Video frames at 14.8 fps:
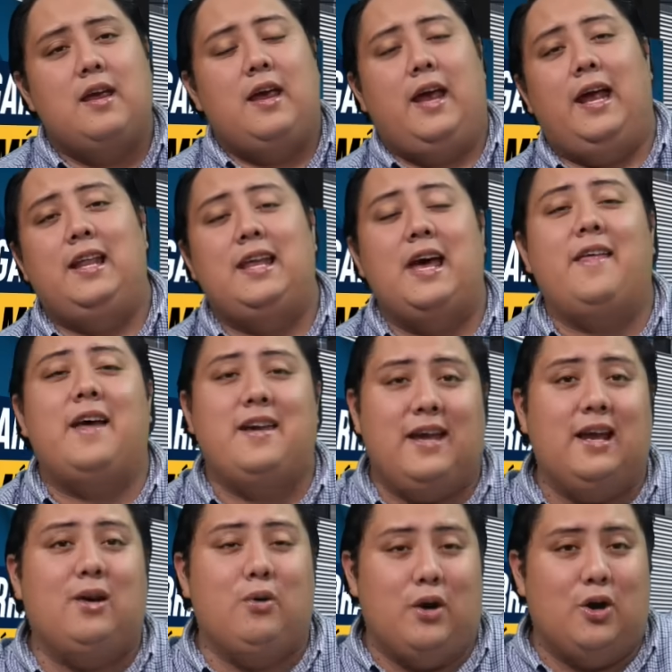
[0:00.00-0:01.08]
El día de
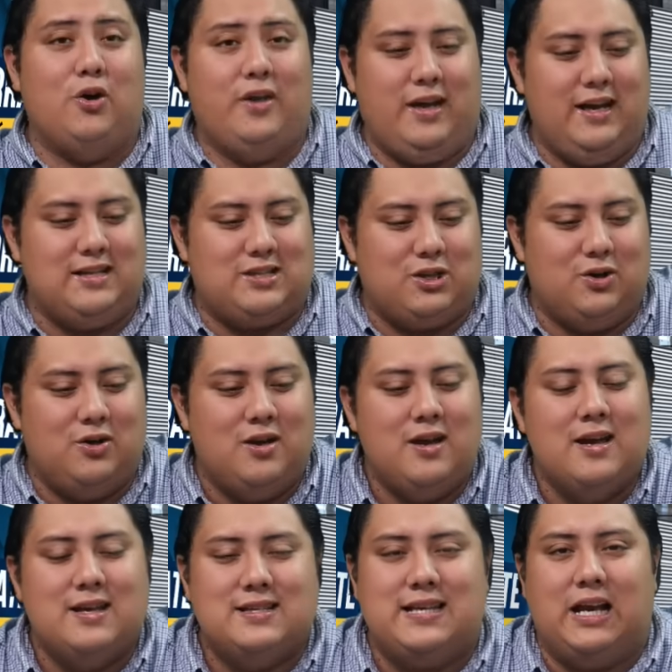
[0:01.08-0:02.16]
ayer, luego de esto,
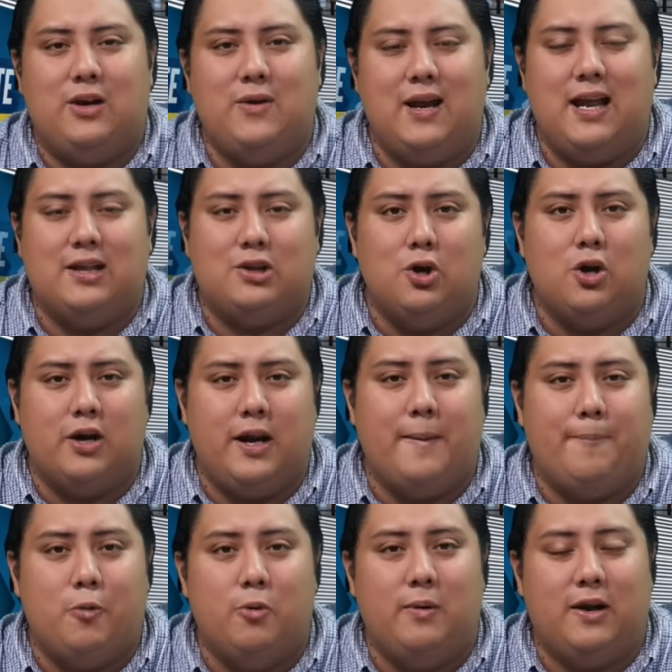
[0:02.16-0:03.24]
salió a la torre y
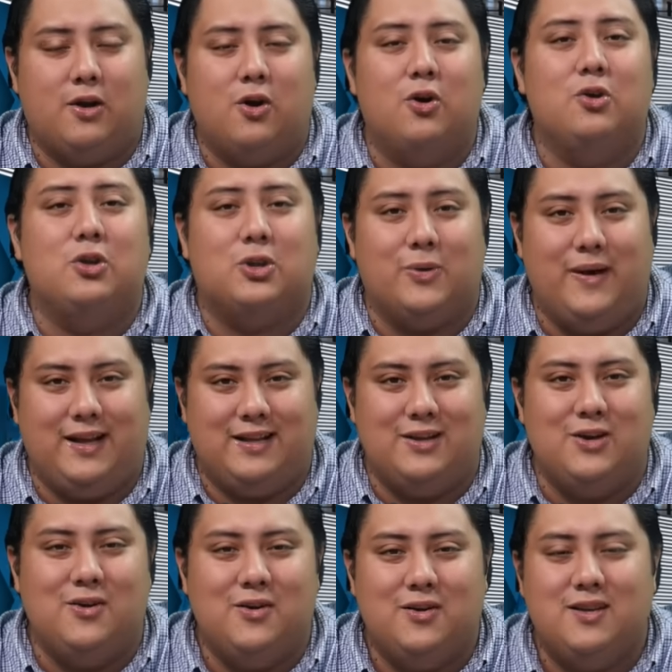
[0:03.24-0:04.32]
publicó un tuit,
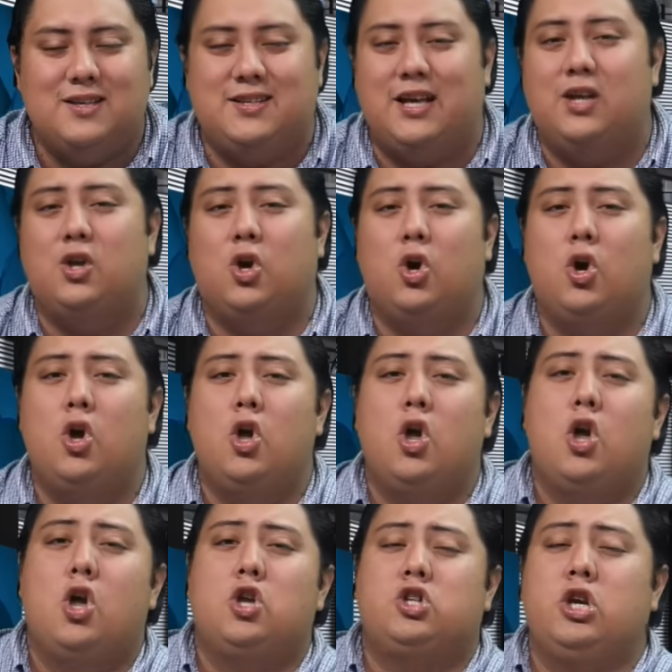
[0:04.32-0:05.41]
¿no? Diciendo,
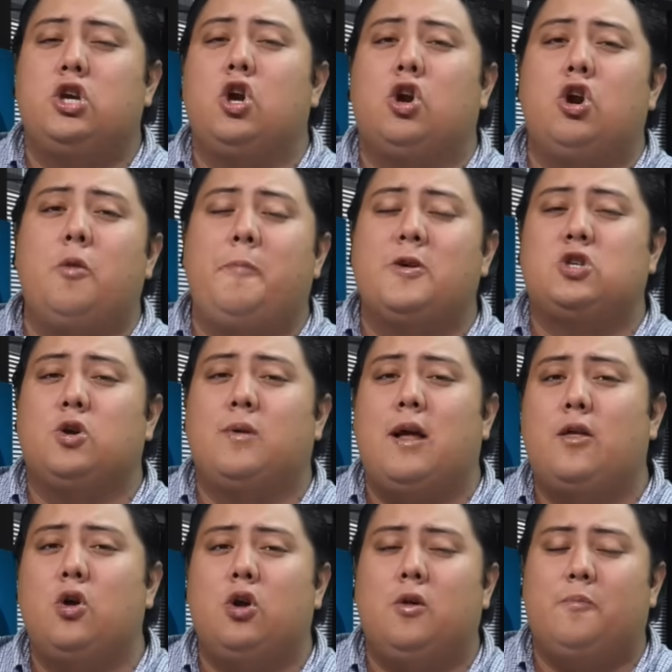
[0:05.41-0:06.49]
señor López
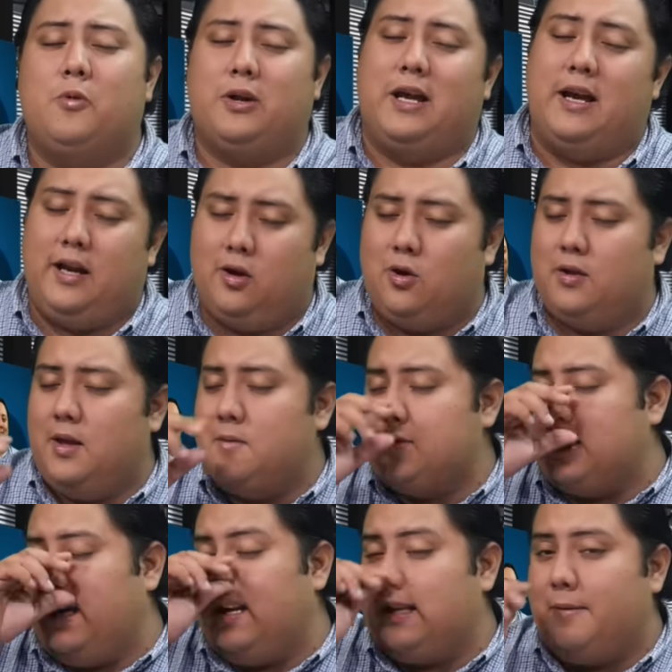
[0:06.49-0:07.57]
Obrador, porque recordemos,
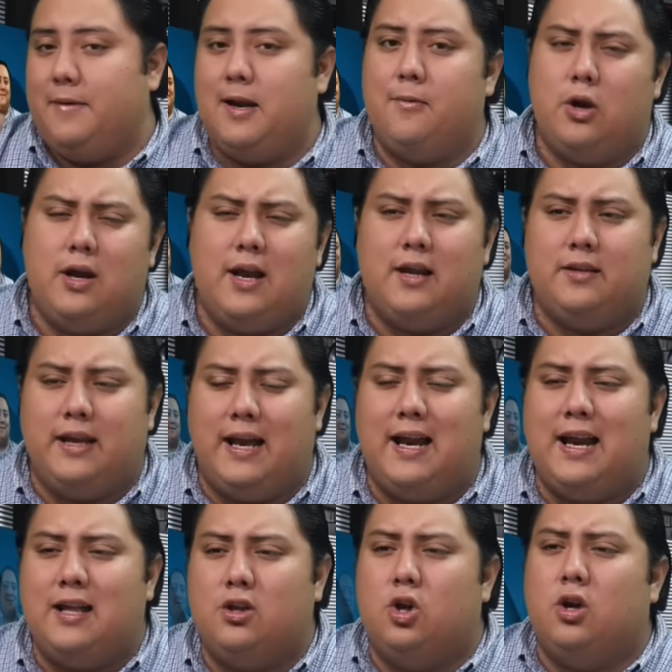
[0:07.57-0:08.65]
ayer también habló de a
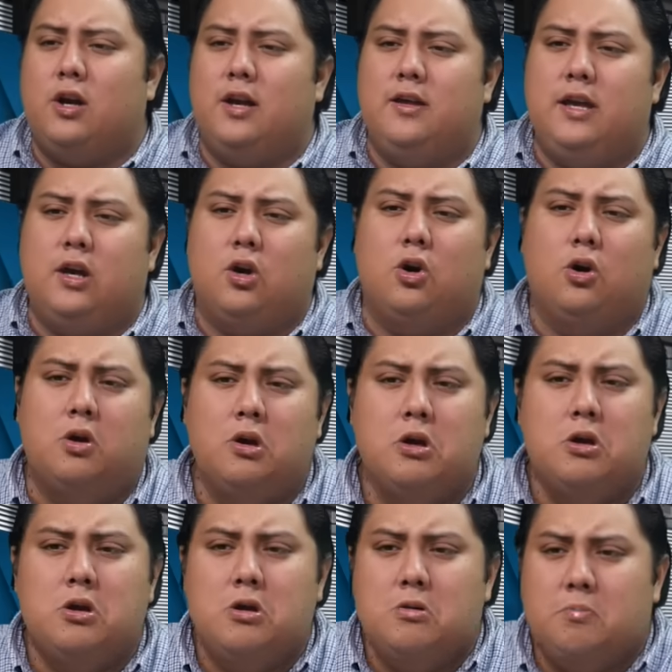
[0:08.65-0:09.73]
la torre y dijo,
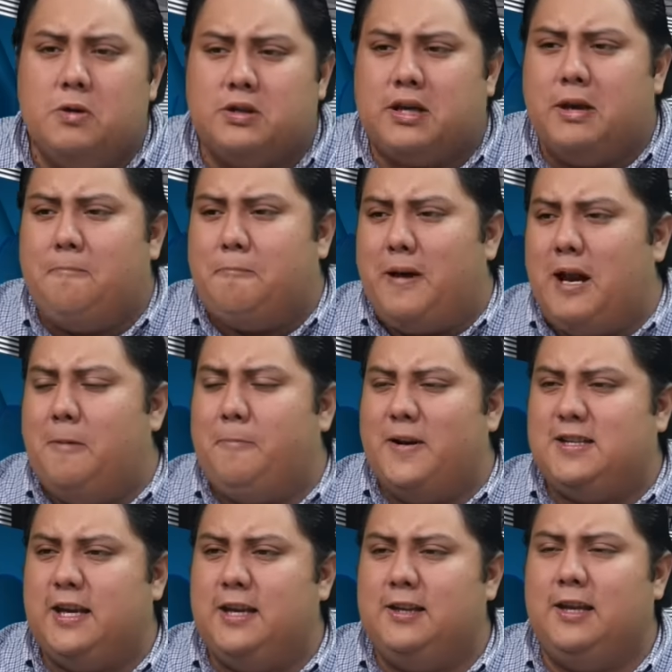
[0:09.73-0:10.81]
pues que para el
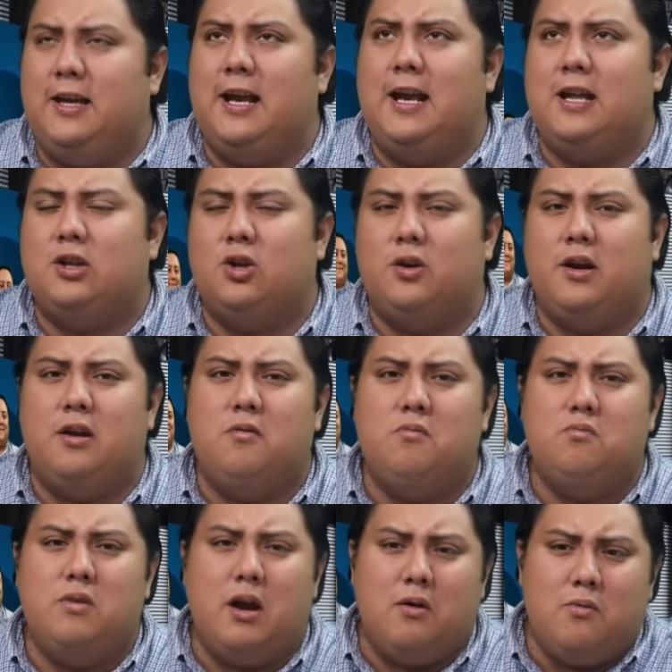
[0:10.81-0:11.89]
presidente a la torre era
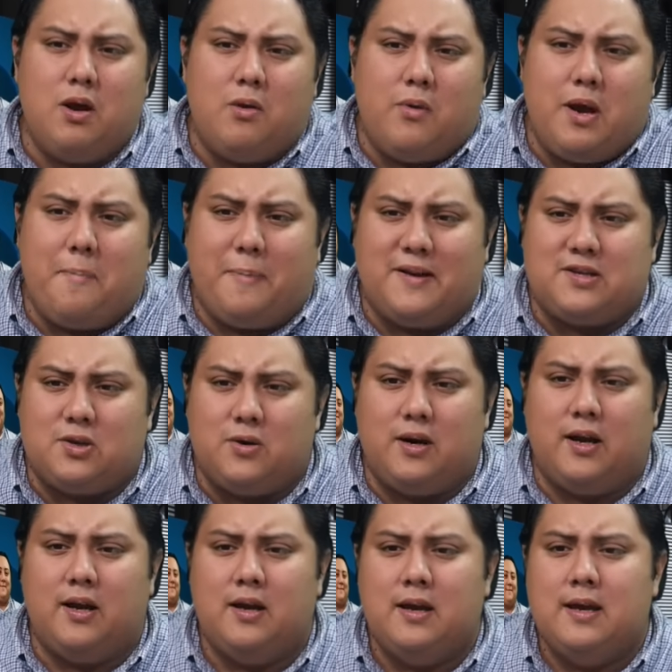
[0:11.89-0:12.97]
una, una buena
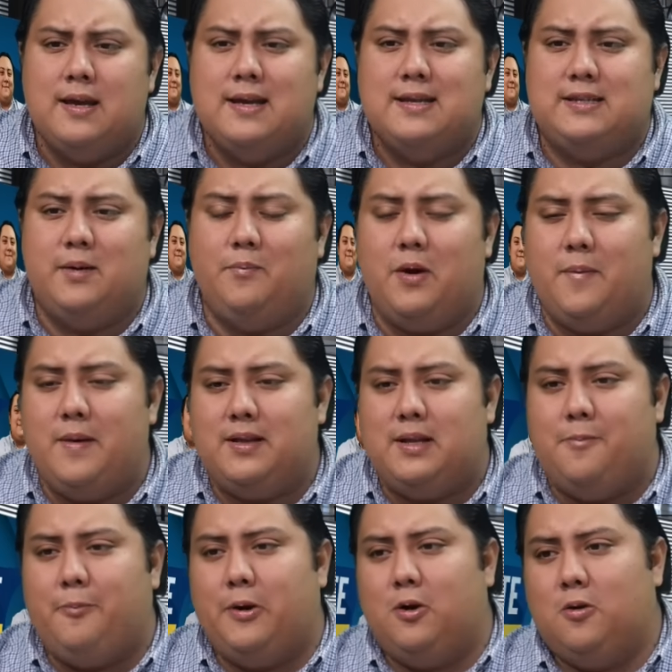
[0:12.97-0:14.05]
persona, simplemente,
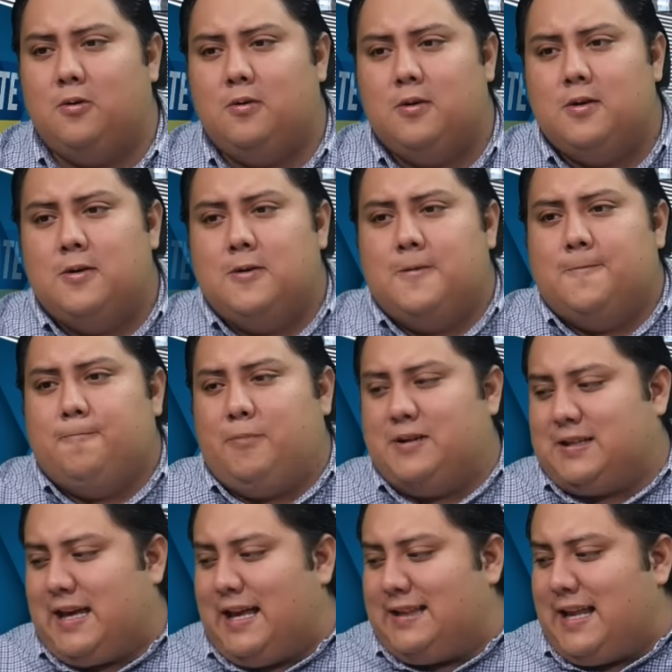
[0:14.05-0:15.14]
pero pues
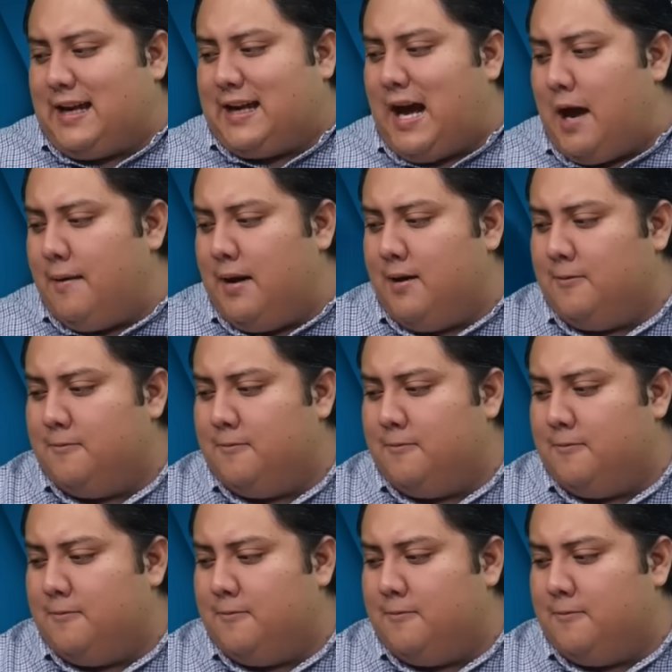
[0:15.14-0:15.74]
que atacaba,